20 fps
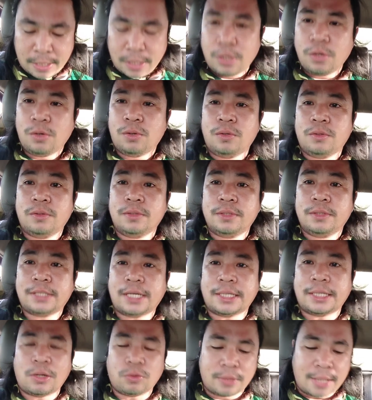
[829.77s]
yung
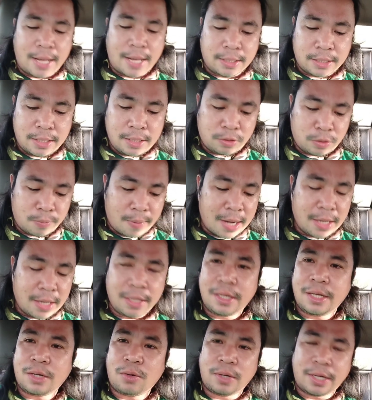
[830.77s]
shoutout natin so
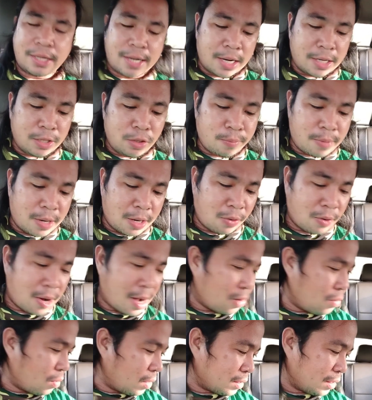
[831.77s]
bali hindi ko nadali dun mga
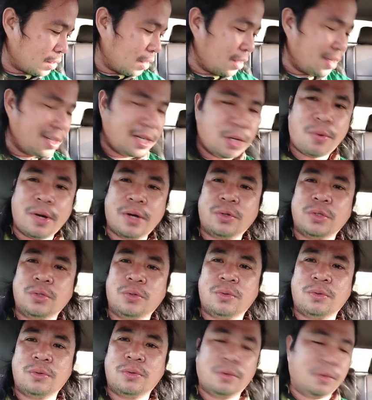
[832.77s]
kauragon kasi iniwan ko
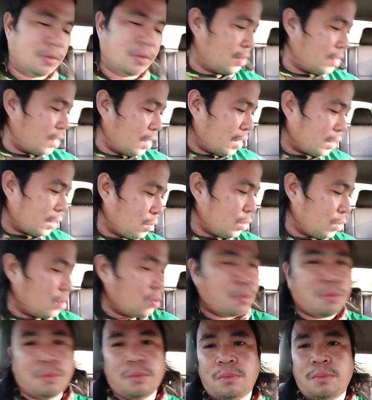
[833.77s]
yung ito
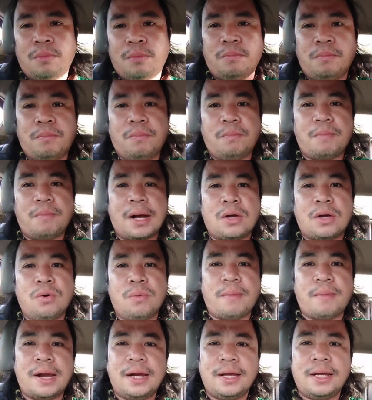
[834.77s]
yung bag
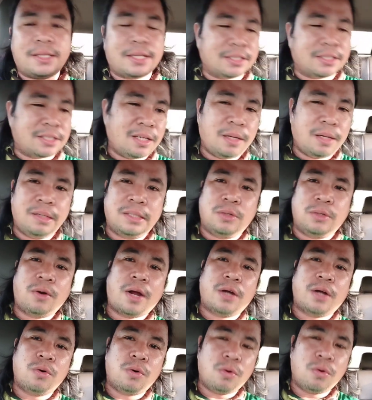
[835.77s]
kong maliit kasi
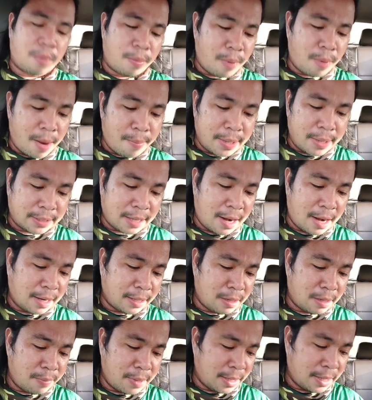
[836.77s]
sigurado mababasa
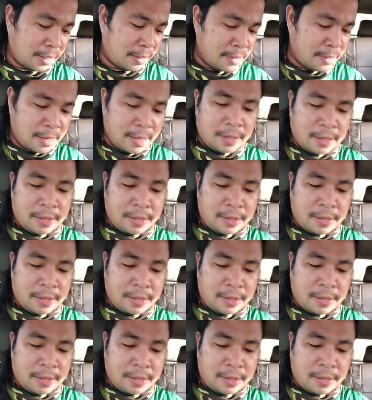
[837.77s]
lang naman eh